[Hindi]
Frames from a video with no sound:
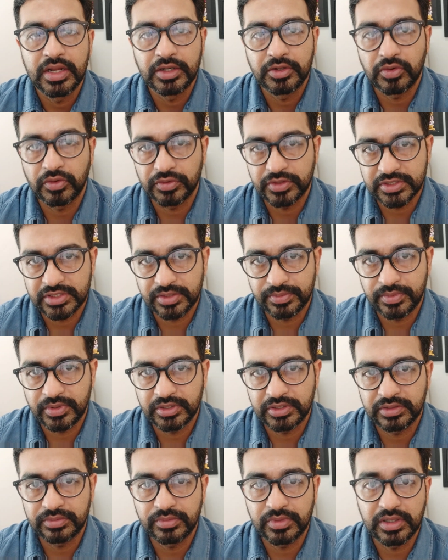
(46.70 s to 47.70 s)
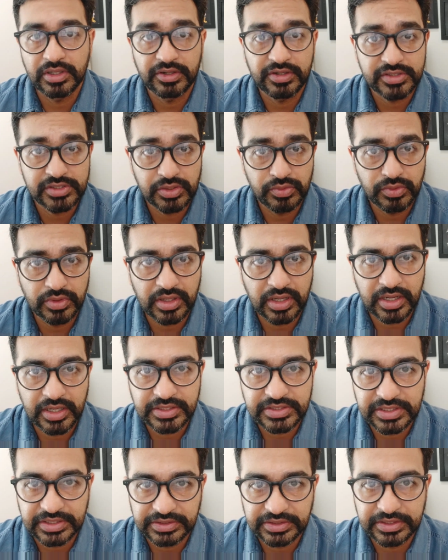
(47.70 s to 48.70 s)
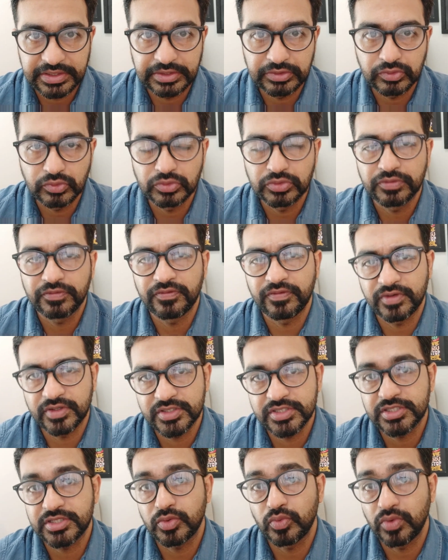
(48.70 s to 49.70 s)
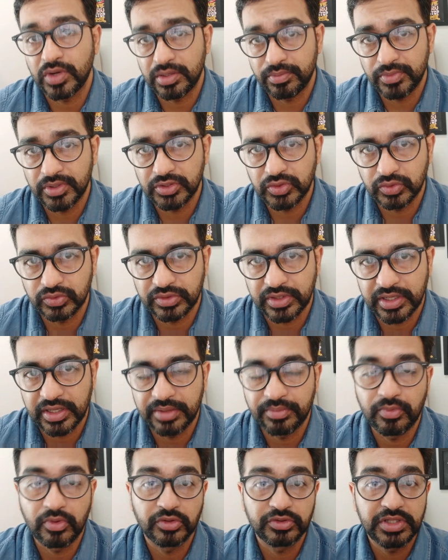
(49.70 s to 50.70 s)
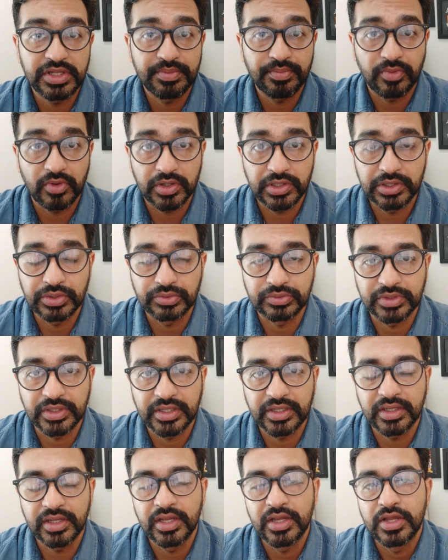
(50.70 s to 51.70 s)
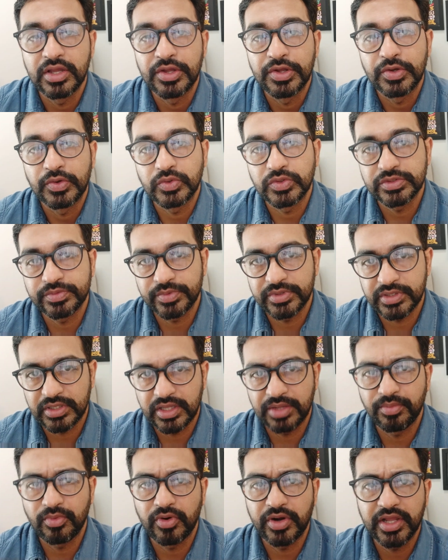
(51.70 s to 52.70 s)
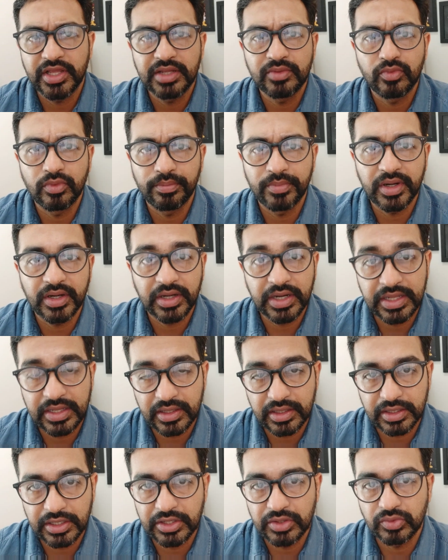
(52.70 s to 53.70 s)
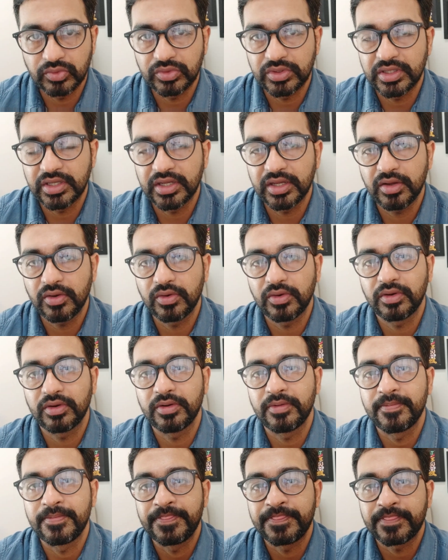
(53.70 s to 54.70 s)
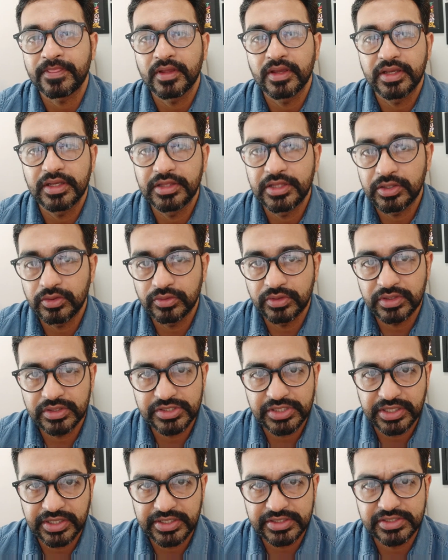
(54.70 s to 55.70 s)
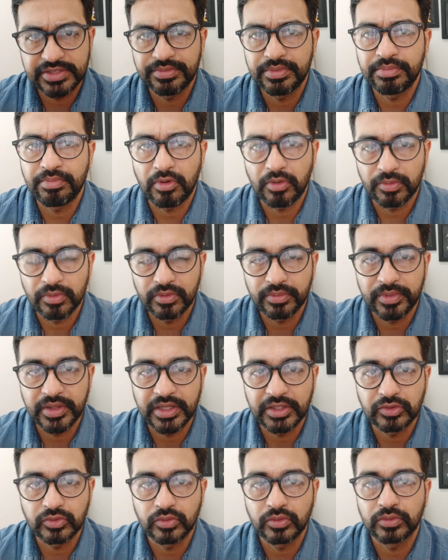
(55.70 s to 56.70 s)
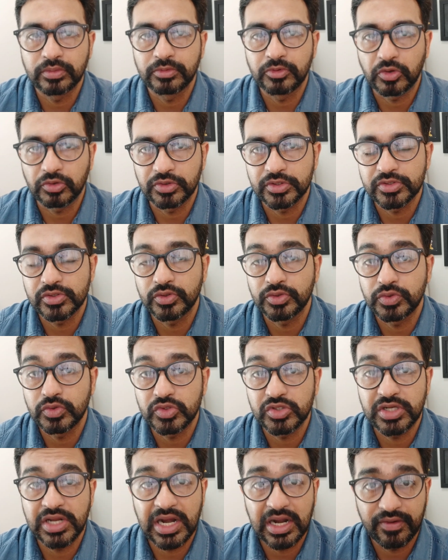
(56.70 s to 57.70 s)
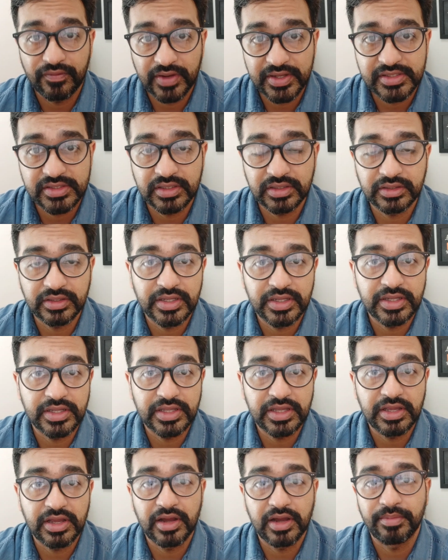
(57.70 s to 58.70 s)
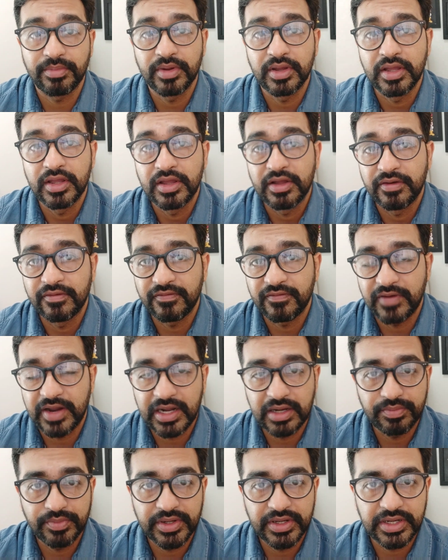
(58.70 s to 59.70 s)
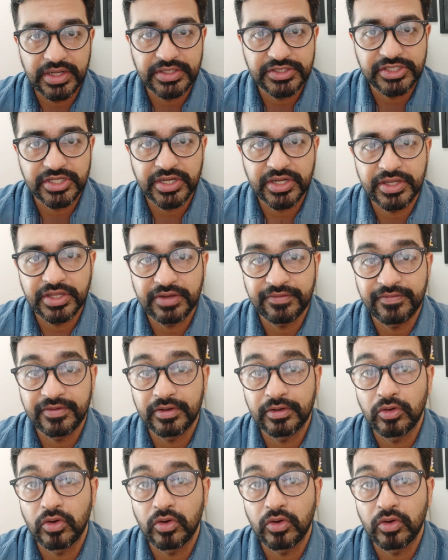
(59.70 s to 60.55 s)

डॉक्टर्स के पास हम अल्ट्रासाउंड कराने जाते हैं तो जो फर्स्ट वन मंथ होता है बहुत ही इंपॉर्टेंट होता है उसमें ज्यादा बॉडी की मूवमेंट नहीं करनी होती है और इधर उधर जाने से भी प्रॉब्लम है तो डॉक्टर्स लोग यूजली एडवाइस करते हैं कि आप फ्लाइट में ना जाए या फिर